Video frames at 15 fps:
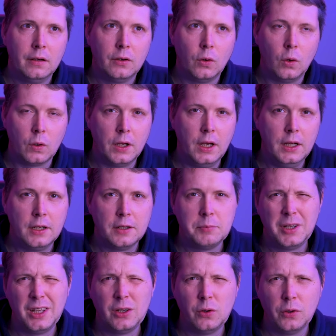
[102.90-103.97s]
Okay, das
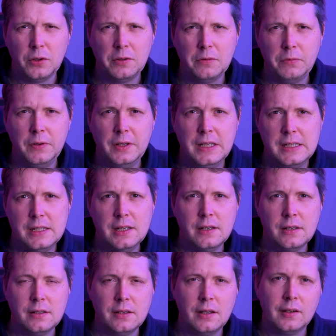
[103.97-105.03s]
mit den
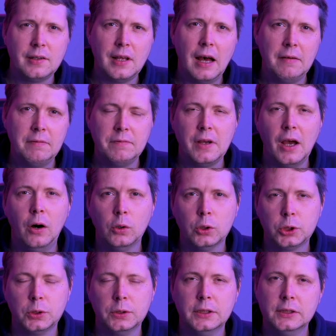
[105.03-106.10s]
kostenpflichtigen, das haben wir auch
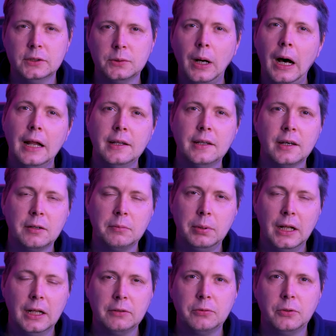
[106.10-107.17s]
schon in so anderen
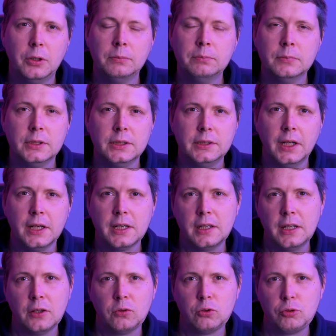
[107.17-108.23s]
Plattformen. Ich denke
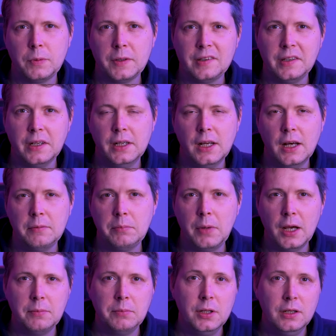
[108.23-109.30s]
da so speziell an
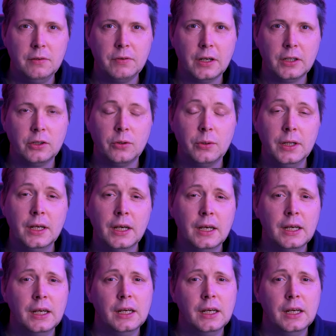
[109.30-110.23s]
My Mini Factory.